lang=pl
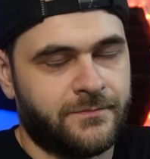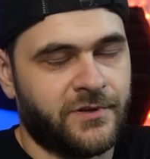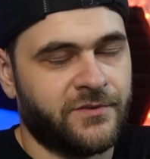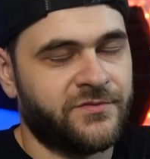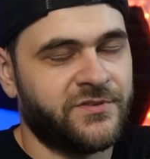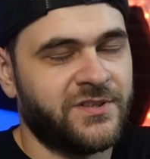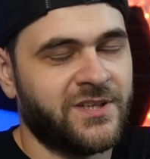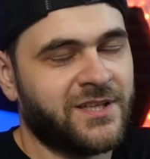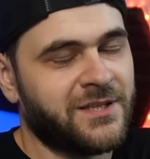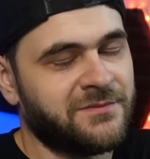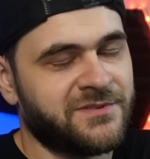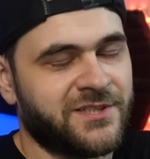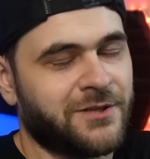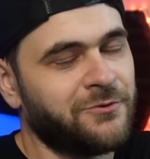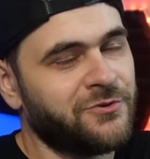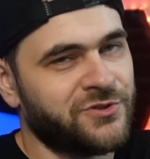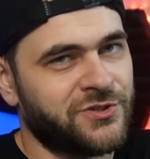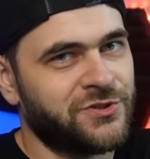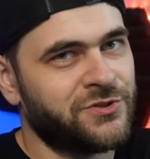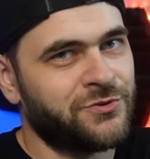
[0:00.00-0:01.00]
Powinienem
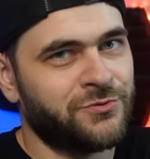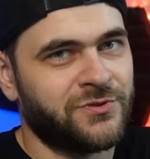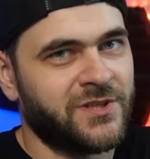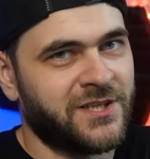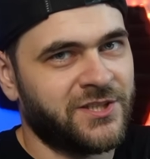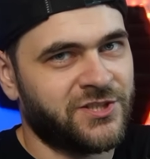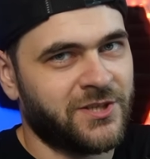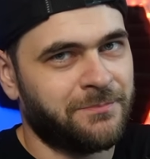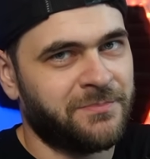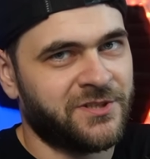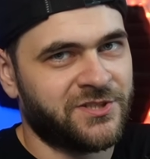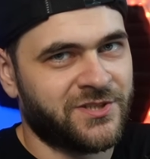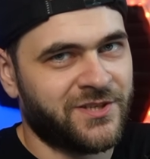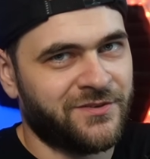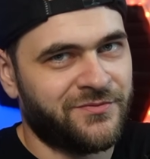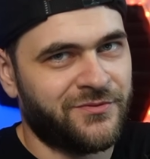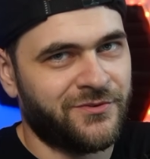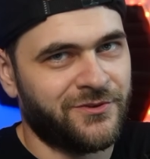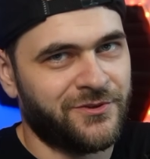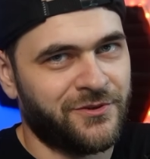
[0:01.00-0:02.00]
założyć tutaj
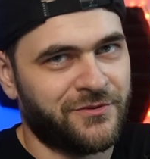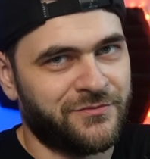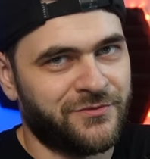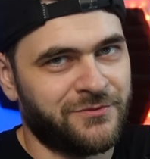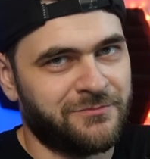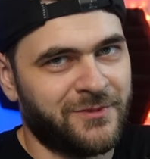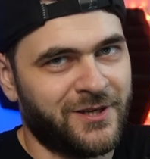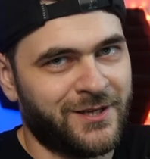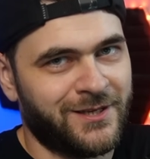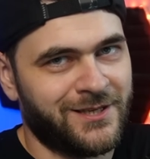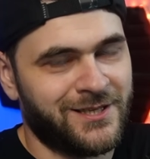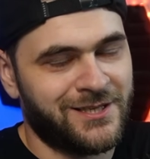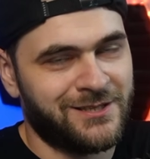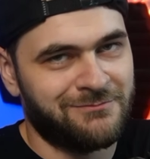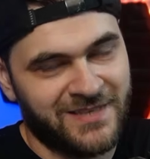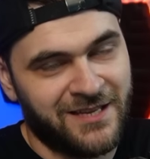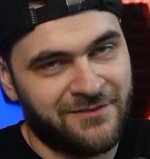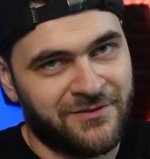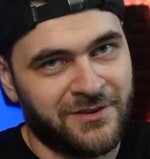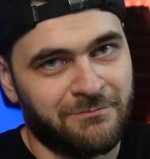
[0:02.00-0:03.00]
czapeczkę foliową,
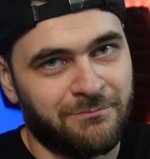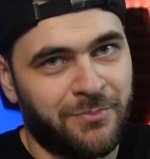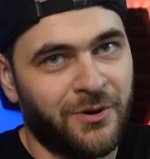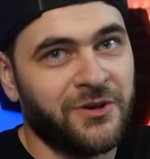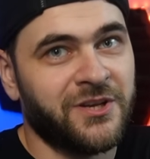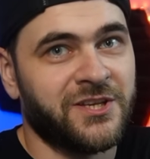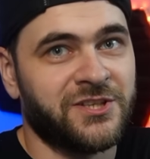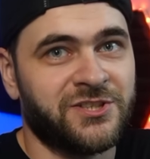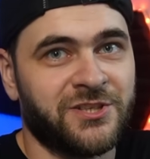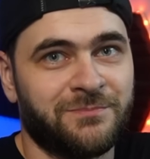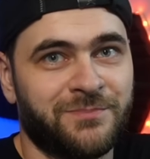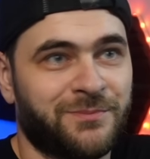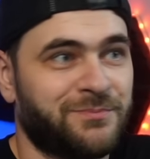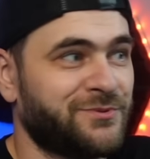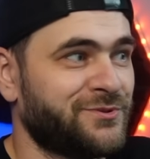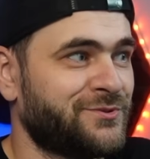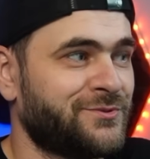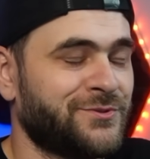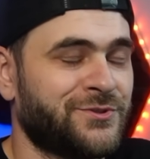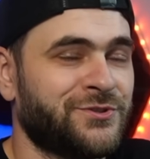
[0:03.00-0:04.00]
ale nie wiem, boję się po
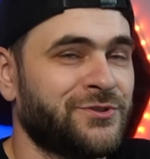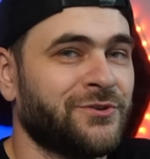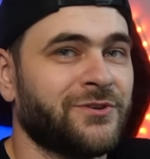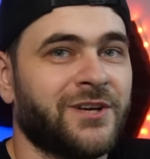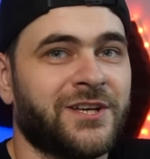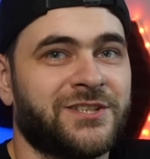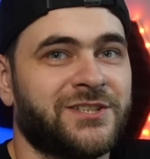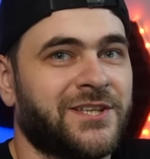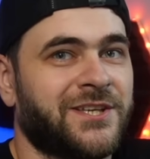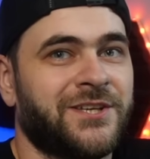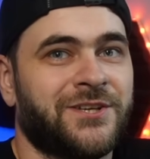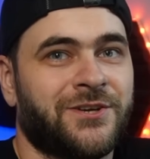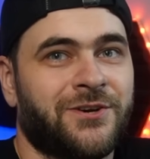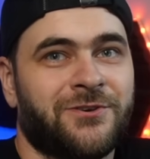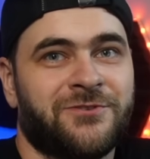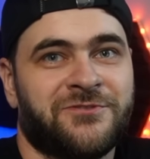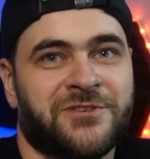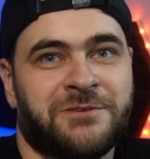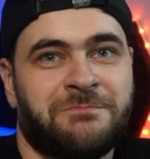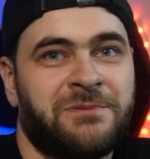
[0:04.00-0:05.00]
prostu ściągać
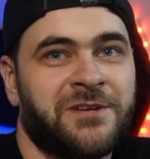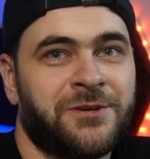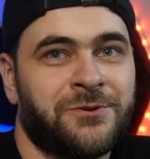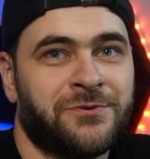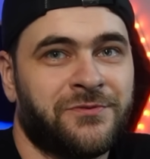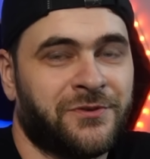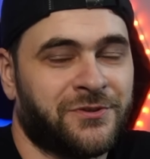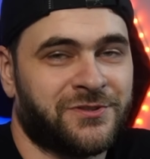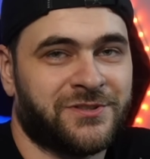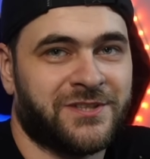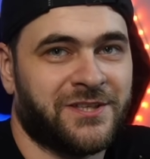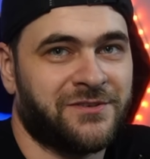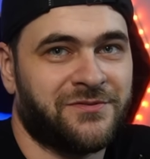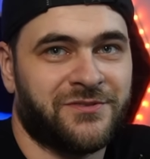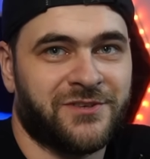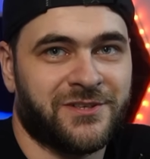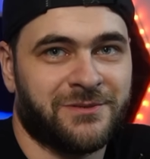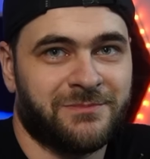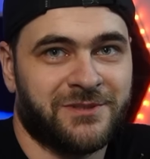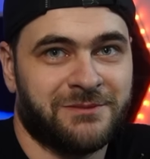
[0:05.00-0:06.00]
jakichkolwiek plików od tej
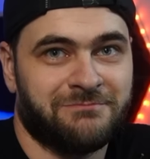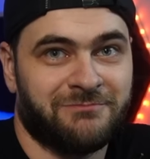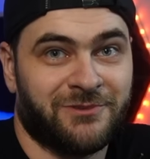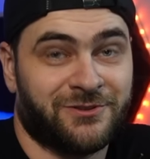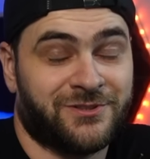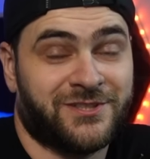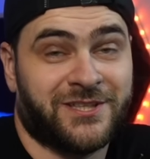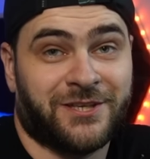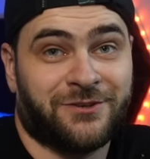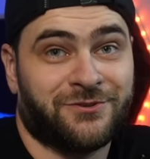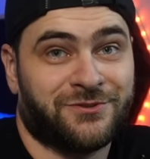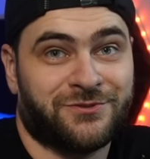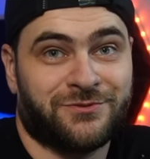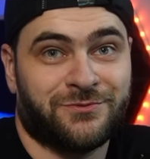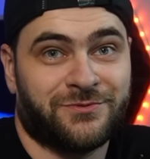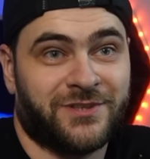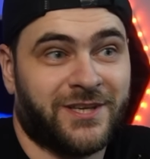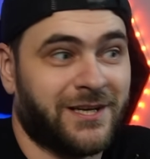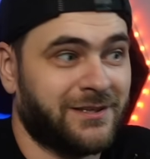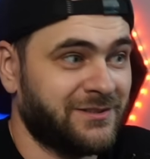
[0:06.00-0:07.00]
firmy, od tego
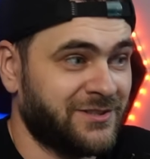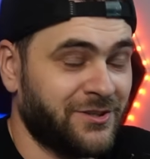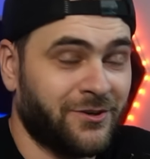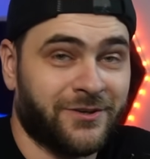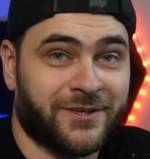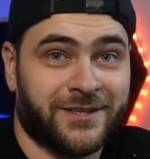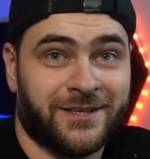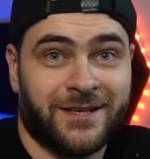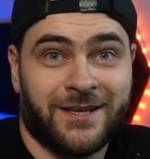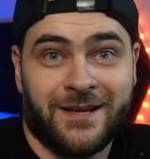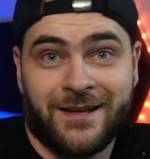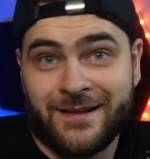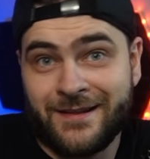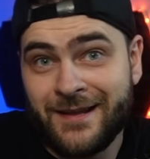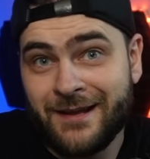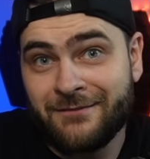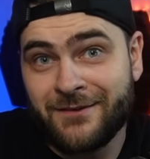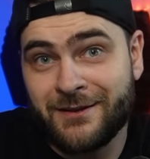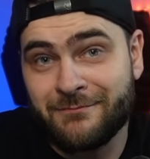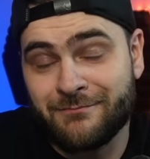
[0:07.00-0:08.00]
studia. Sorry.
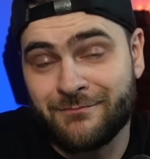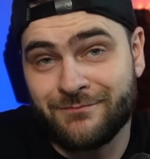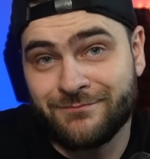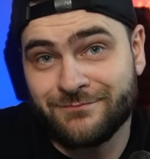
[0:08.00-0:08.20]
Nie wiem,